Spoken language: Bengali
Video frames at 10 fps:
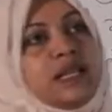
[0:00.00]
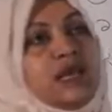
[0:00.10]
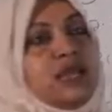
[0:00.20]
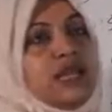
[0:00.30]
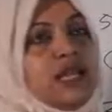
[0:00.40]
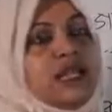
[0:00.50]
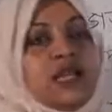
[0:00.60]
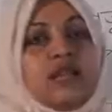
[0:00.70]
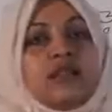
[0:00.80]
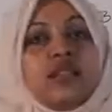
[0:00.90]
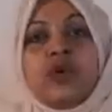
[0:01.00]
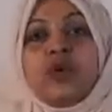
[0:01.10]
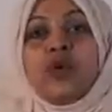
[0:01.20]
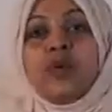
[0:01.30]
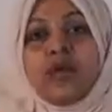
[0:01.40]
মূলধন বাজেটিং এটা
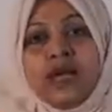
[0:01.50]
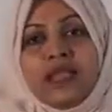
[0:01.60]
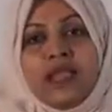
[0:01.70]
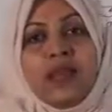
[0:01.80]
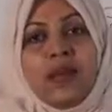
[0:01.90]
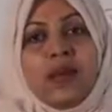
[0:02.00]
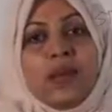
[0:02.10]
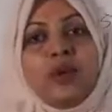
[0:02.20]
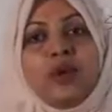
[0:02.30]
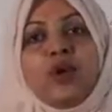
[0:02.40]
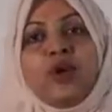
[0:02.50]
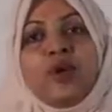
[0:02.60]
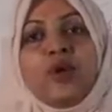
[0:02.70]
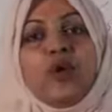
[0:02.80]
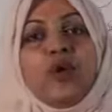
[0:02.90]
হচ্ছে একটি দীর্ঘমেয়াদী